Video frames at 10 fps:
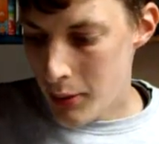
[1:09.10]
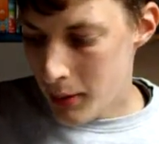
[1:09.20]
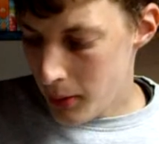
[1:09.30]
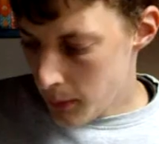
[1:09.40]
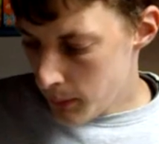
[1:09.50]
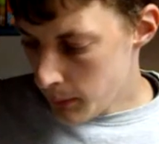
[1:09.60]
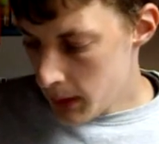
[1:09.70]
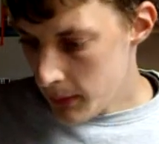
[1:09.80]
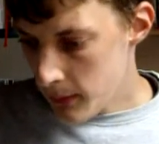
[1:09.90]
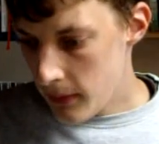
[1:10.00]
dann sind bei
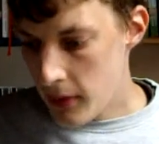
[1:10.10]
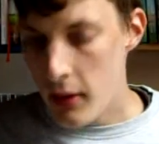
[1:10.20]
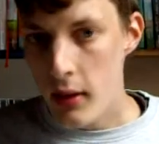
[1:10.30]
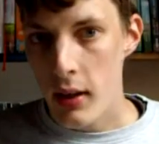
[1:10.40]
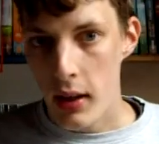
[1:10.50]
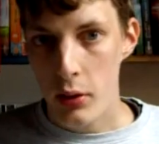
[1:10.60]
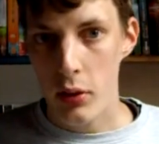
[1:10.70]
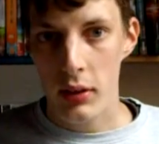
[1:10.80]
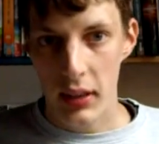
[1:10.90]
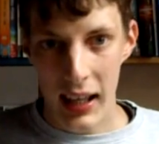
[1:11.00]
mir auch
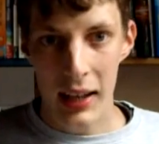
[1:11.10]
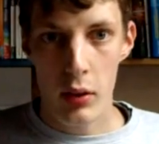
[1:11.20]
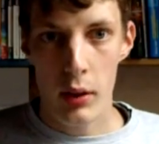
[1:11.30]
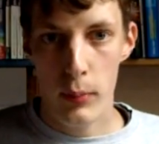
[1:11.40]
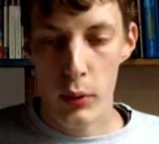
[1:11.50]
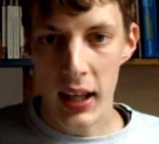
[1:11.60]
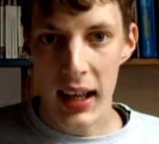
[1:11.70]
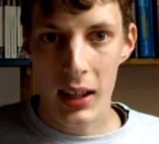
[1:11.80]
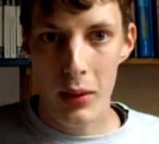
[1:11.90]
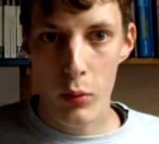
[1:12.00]
noch drei neue Bücher
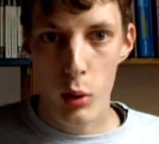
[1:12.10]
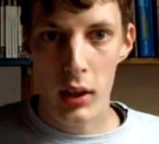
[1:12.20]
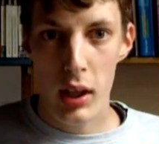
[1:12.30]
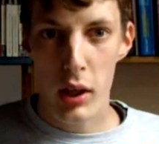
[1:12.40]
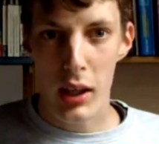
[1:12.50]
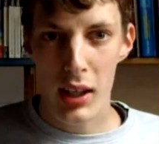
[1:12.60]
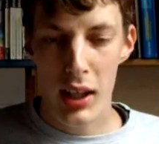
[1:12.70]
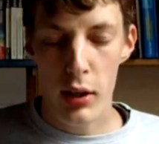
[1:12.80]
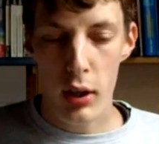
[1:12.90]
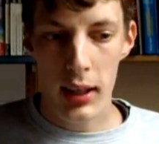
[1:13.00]
eingezogen, die, die
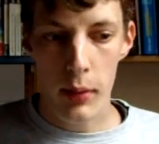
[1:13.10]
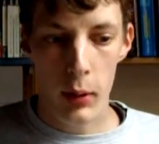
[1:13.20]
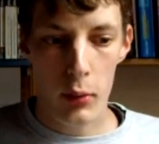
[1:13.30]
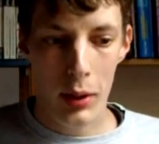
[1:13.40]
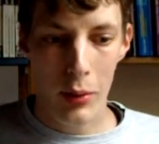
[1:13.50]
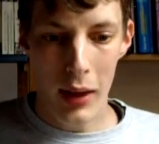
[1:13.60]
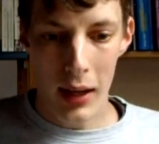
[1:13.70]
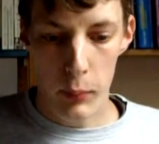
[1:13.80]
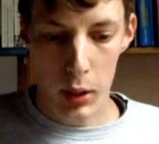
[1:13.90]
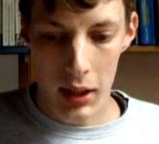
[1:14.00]
ich euch jetzt mal kurz
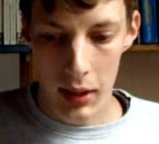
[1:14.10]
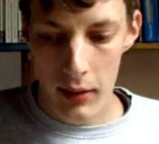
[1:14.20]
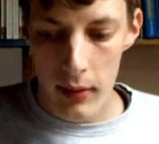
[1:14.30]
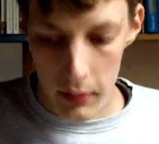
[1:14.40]
zeigen möchte.